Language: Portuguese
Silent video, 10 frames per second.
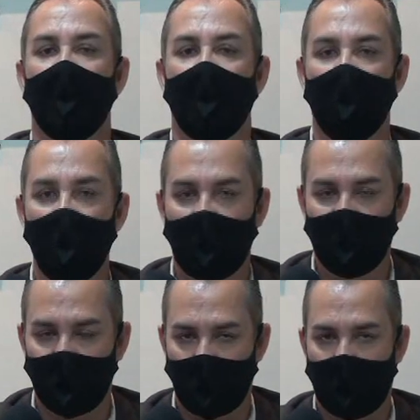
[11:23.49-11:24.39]
um
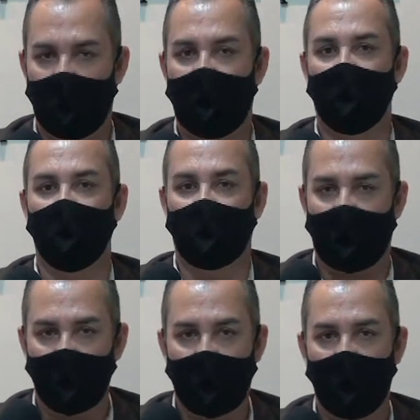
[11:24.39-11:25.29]
advogado
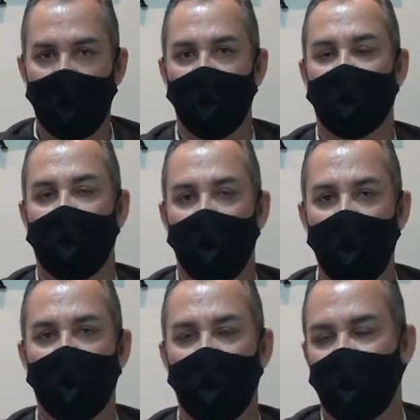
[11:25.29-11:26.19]
trabalhista
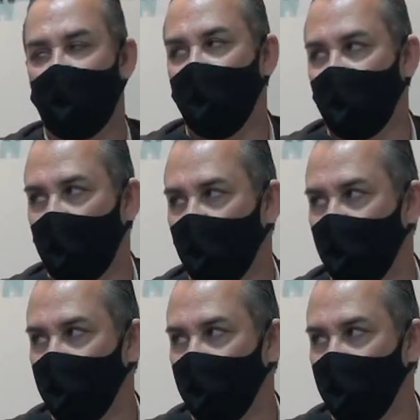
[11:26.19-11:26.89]
especializado.